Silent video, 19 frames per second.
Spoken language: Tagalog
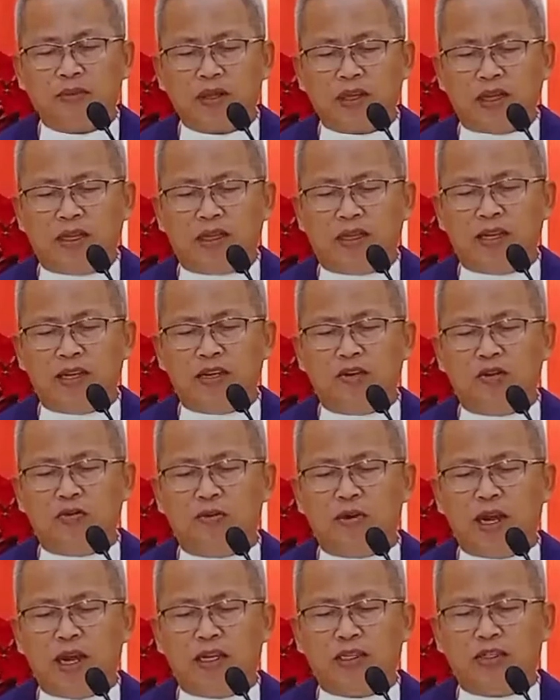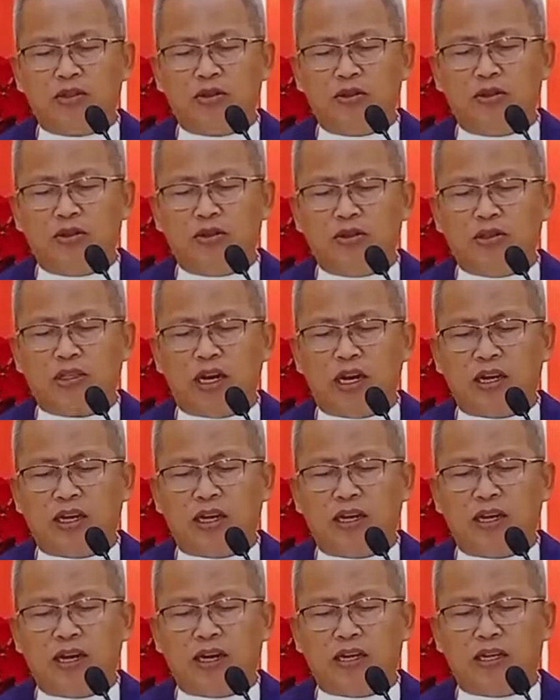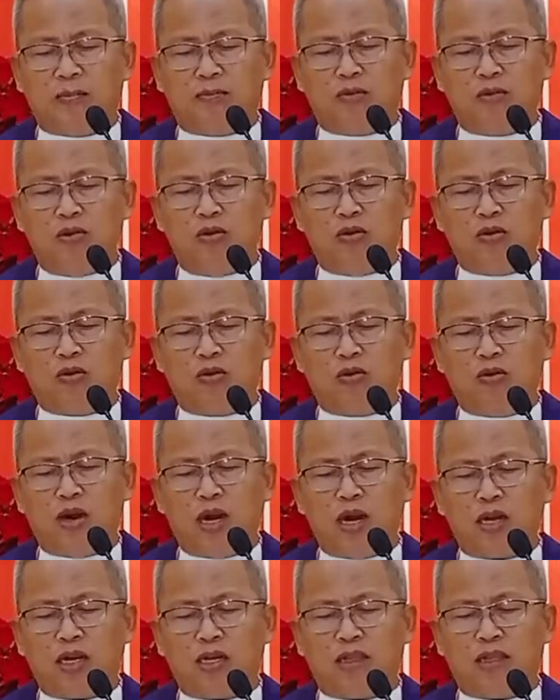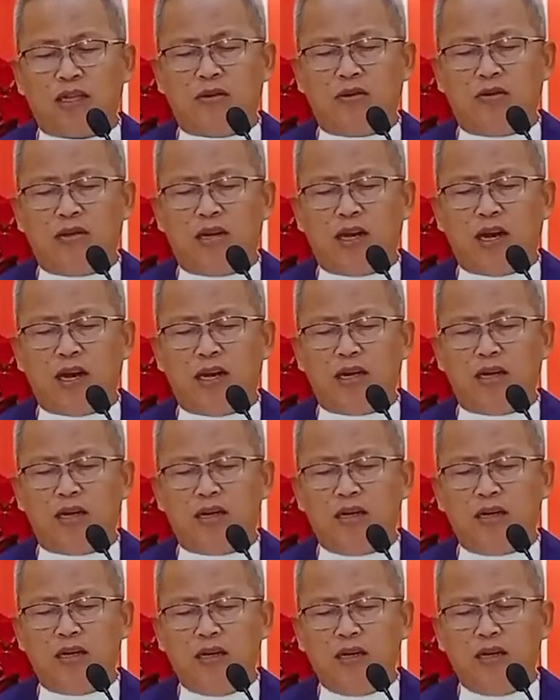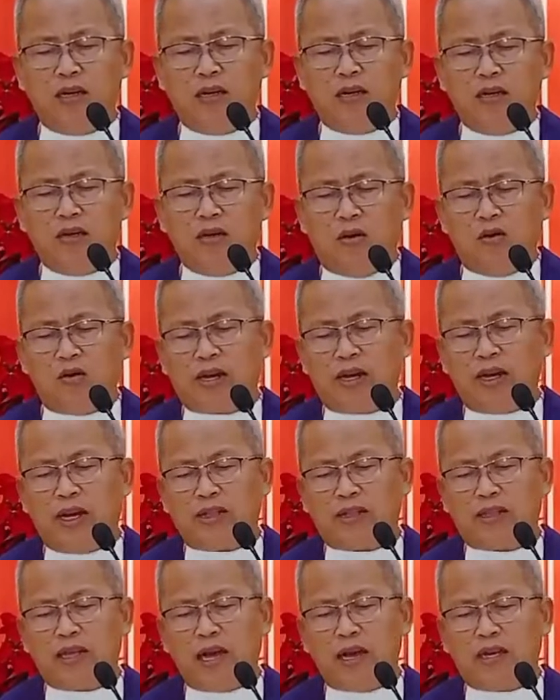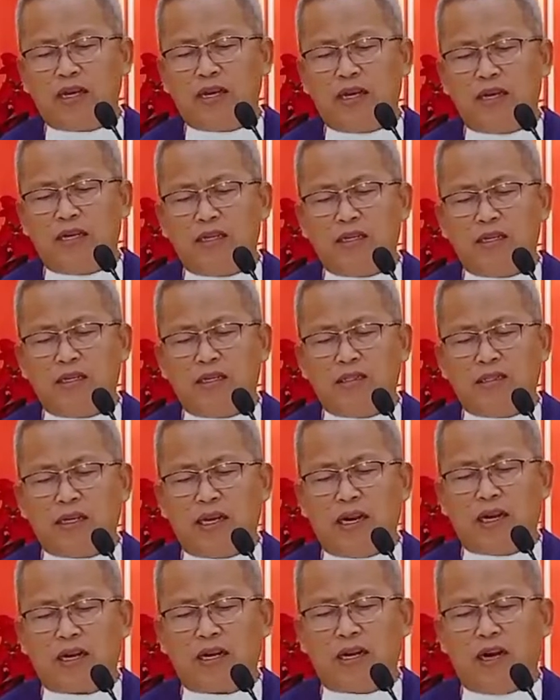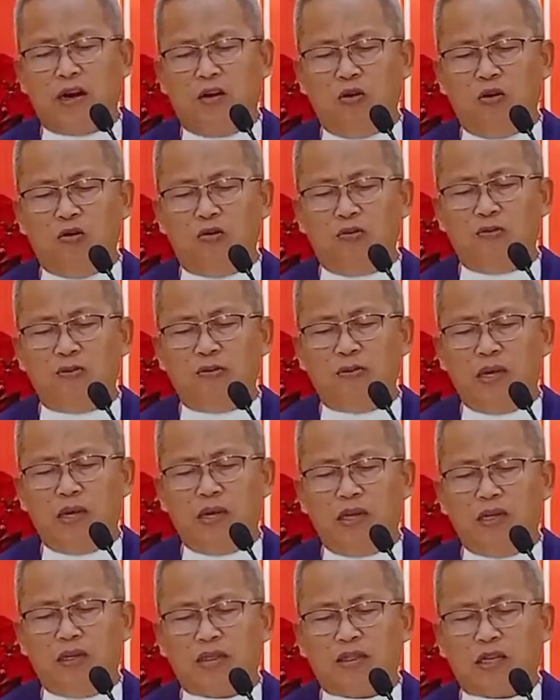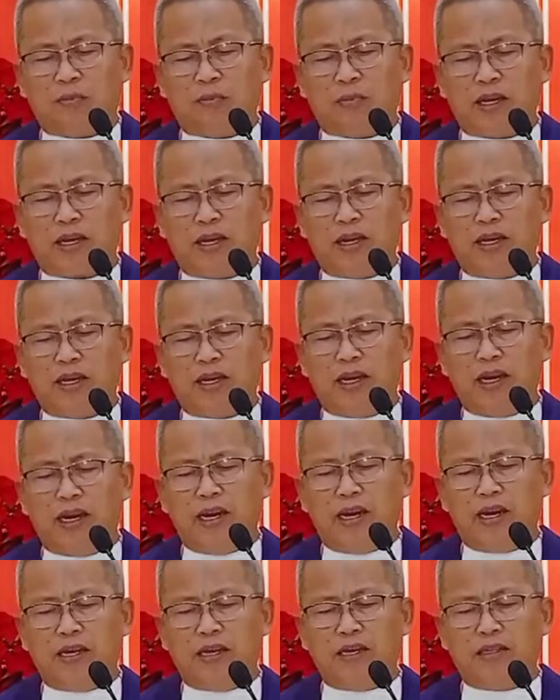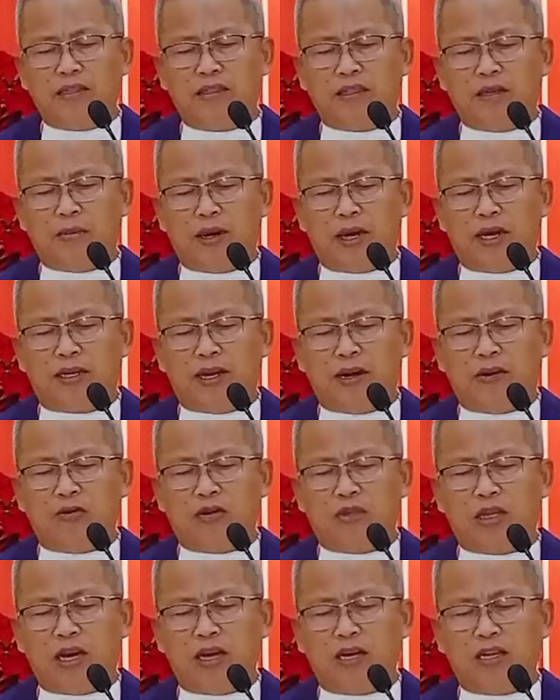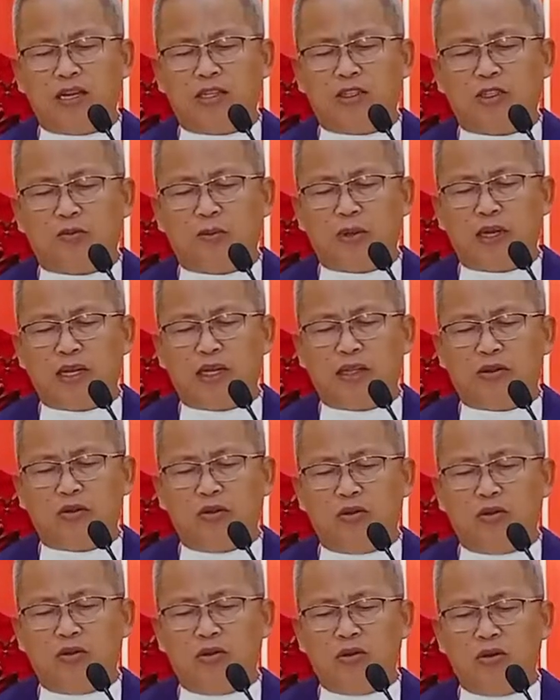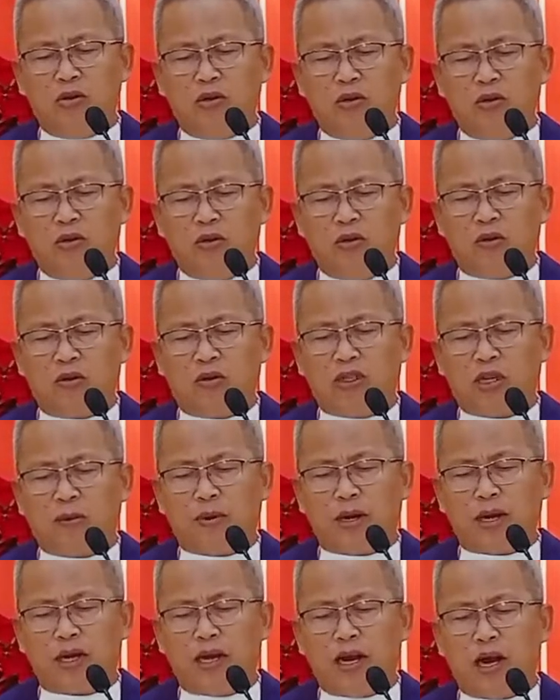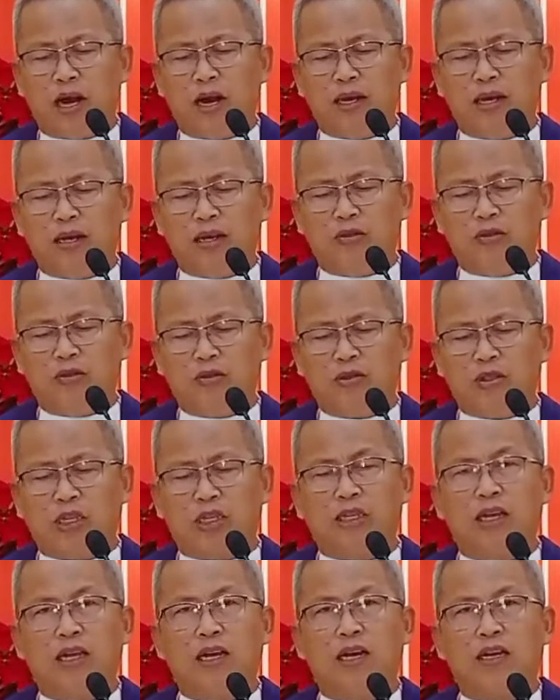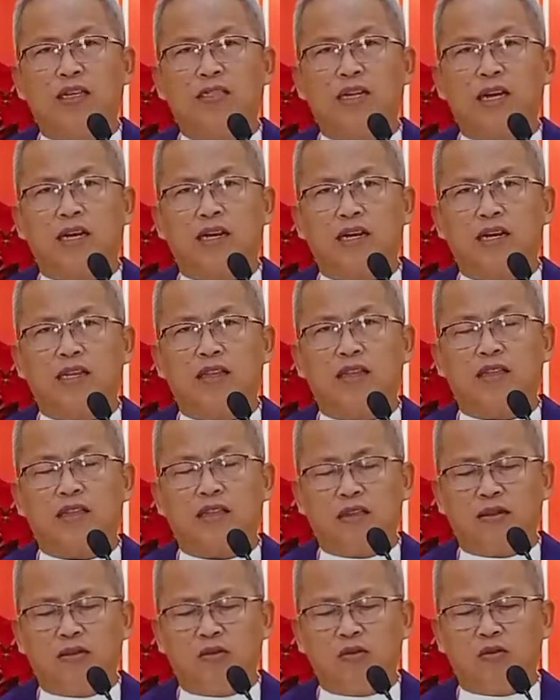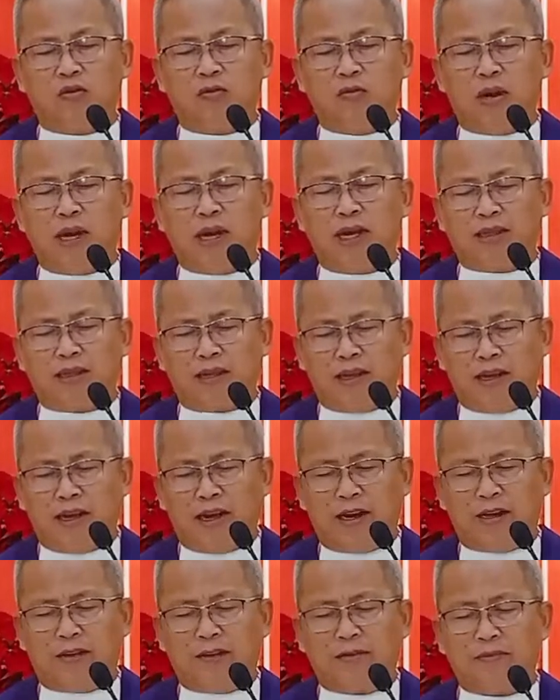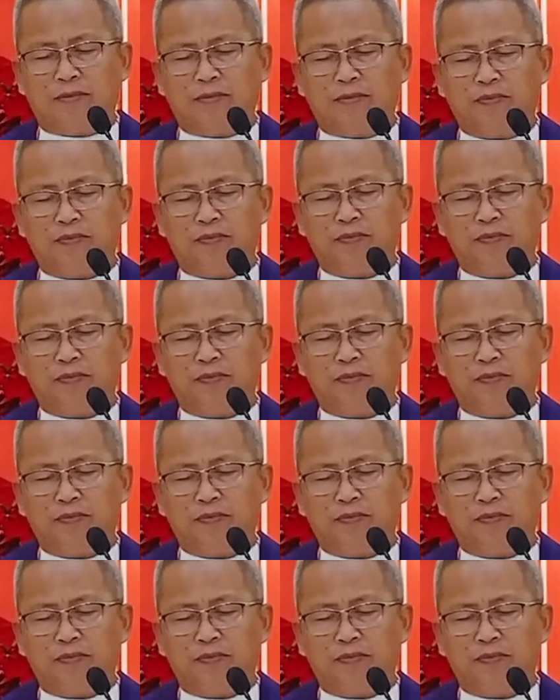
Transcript: Gitigom ni Hesus ang iyang napulog duha ka tinun-an o gihatagan sila gahom sa paghingilin sa mga daotang espiritu o sa pag-ayo sa tanang sakit o balatian.